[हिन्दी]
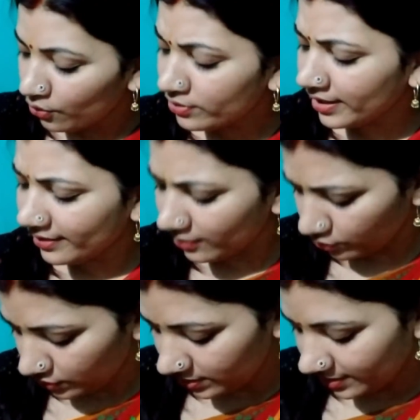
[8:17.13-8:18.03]
हो जाता है
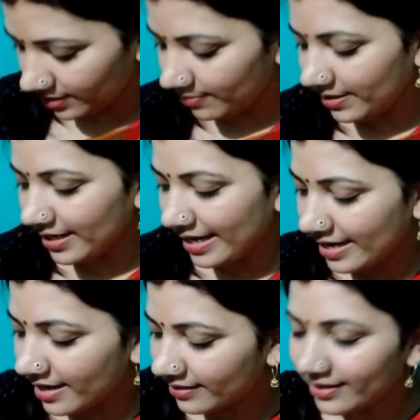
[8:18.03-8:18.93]
कुछ चीज़ें कभी
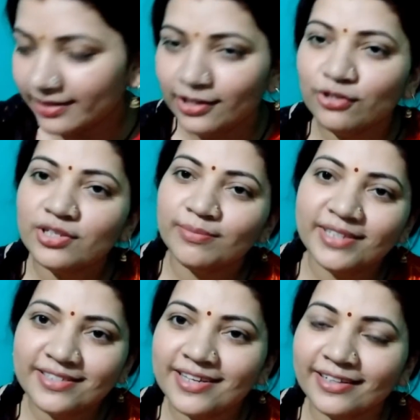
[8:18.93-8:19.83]
नहीं याद रहती हैं जब
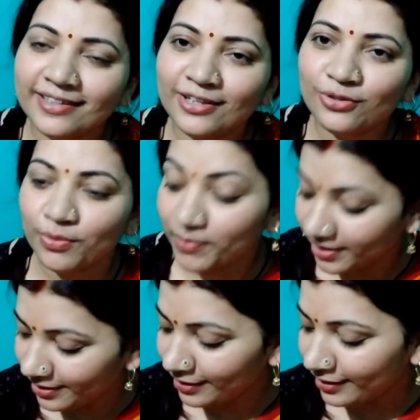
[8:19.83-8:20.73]
दिख जाती हैं तो हम
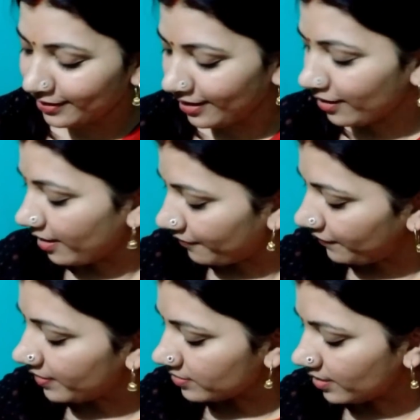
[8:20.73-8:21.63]
ख़रीद लेते हैं
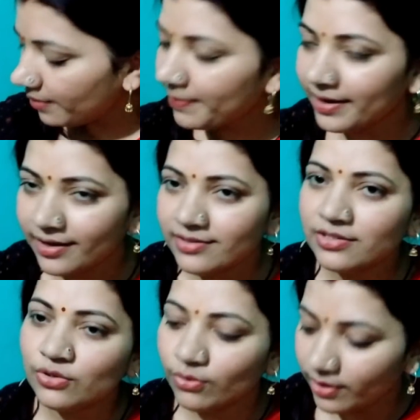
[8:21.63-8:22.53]
काफ़ी अच्छा बड़ा
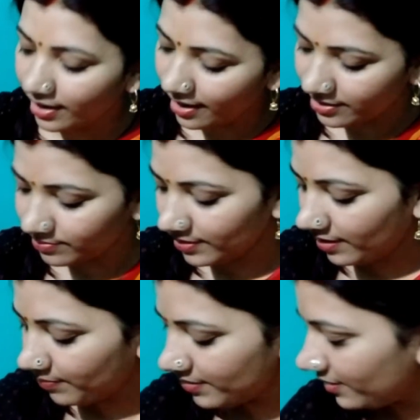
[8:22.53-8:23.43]
स्टोर है आज मैंने
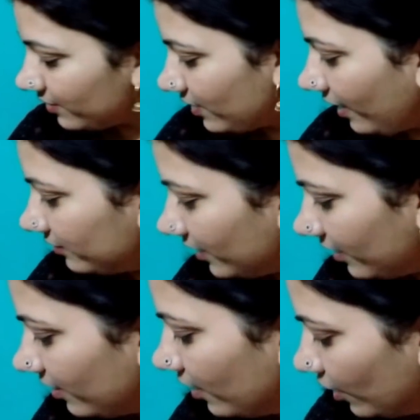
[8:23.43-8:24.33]
आपके साथ ज़्यादा
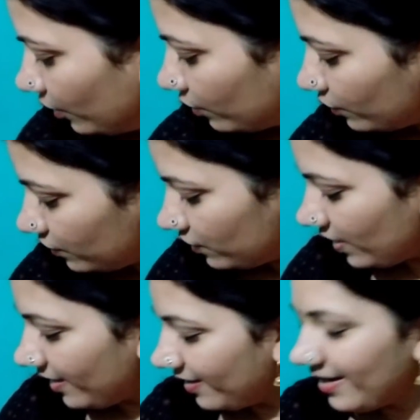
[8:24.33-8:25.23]
कुछ
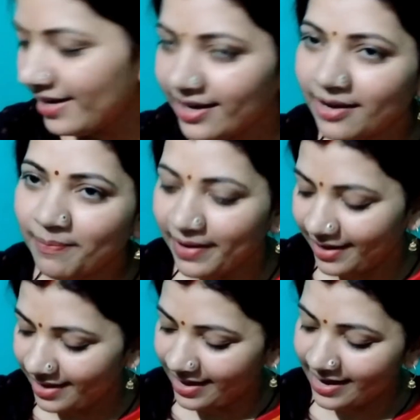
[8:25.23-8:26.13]
शेयर नहीं कर
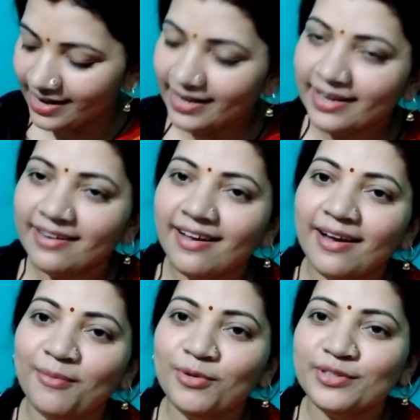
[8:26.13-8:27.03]
पाया है लेकिन
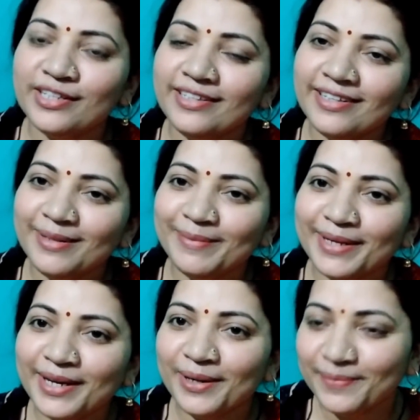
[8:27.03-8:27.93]
हाँ हम लोग जल्दी जल्दी में
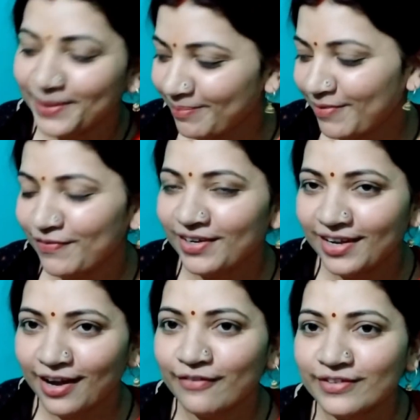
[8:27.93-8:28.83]
गए हड़बड़ी में फिर
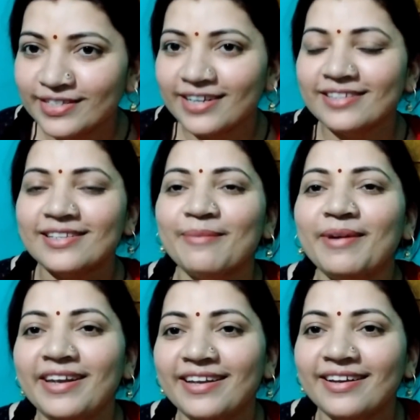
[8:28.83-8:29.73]
ये काफ़ी सारा
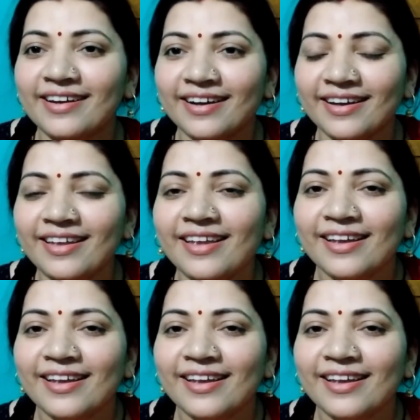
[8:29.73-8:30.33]
सामान लेकर आ गए